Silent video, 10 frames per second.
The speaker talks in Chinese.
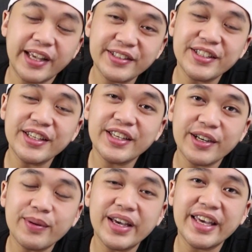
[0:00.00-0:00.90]
相信
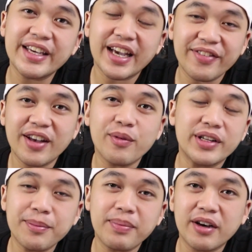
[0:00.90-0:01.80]
各位看到
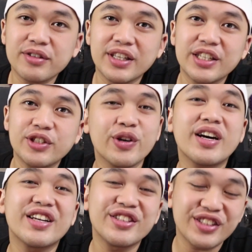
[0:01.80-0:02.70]
我的标题，就
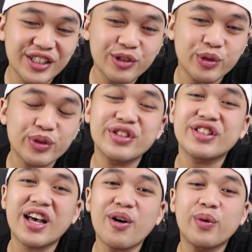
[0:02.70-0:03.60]
很清楚
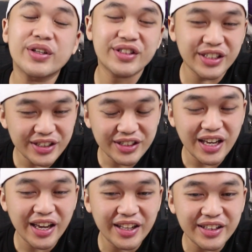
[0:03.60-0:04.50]
知道我今
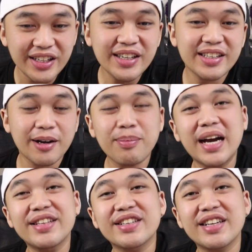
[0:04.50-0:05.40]
天要
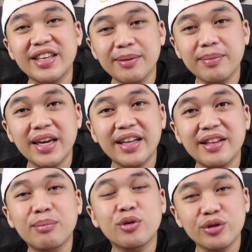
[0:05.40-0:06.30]
拍这个影片
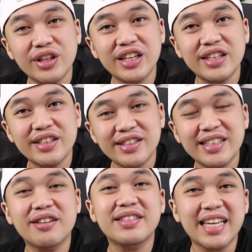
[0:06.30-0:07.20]
的目的
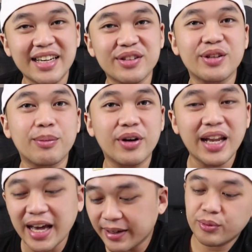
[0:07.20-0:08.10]
是要讲什么
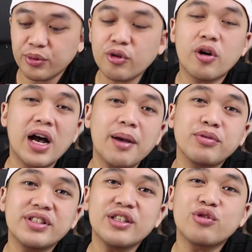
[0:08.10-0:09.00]
啦。如果还
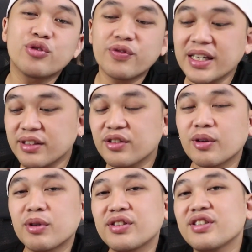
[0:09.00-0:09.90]
不清楚发生
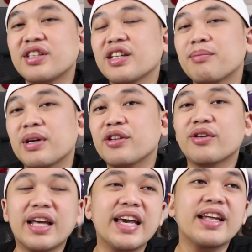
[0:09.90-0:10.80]
什么事情的朋
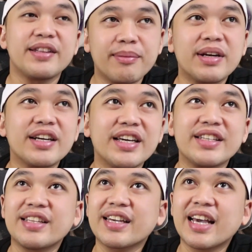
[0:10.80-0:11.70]
友呢，你们可
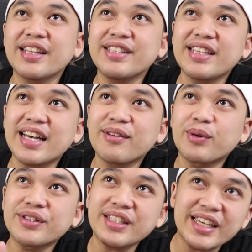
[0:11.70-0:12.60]
以先看一下
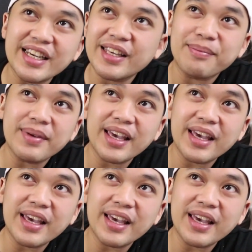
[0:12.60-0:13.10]
我这个影